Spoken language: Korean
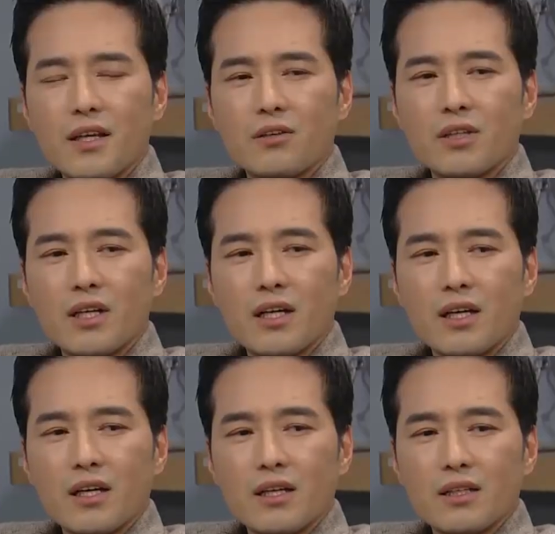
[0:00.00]
태어날
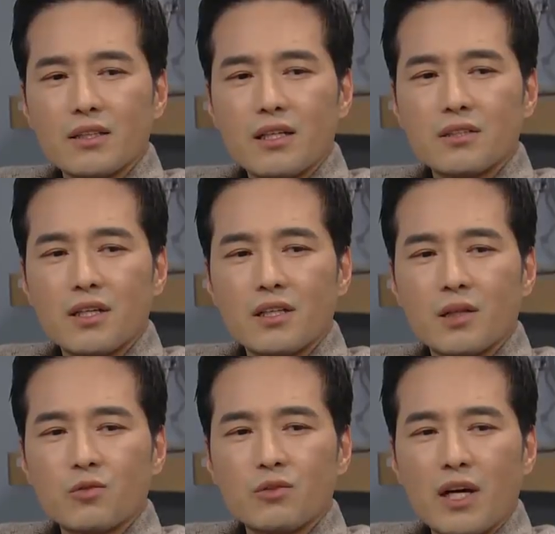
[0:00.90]
아기가 상은 씨안
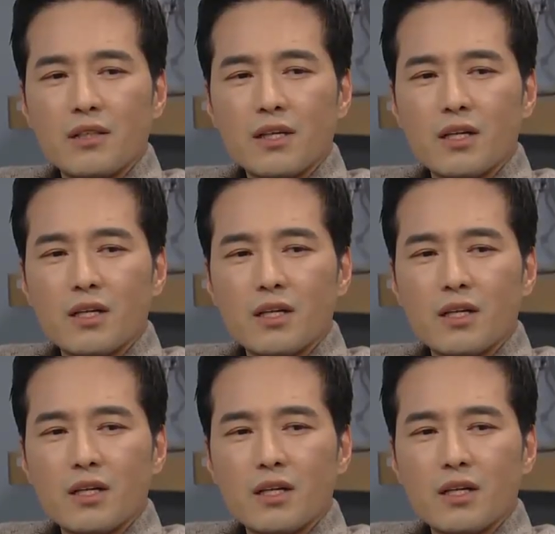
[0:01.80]
닮고 날